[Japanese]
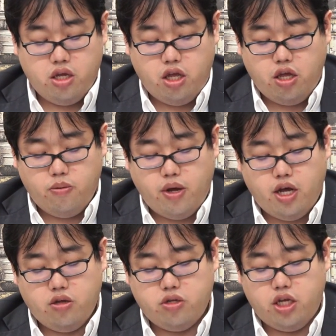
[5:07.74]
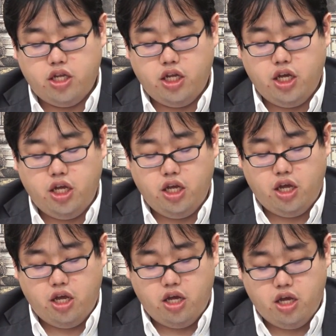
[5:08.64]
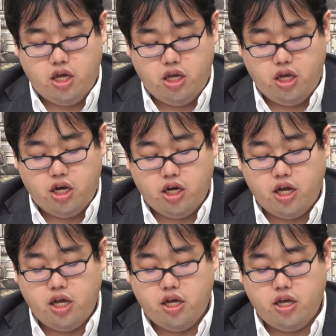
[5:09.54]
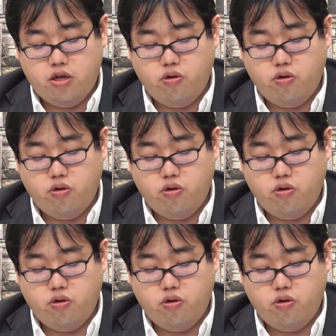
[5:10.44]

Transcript: で、まあ、あの全体的に、えーえー、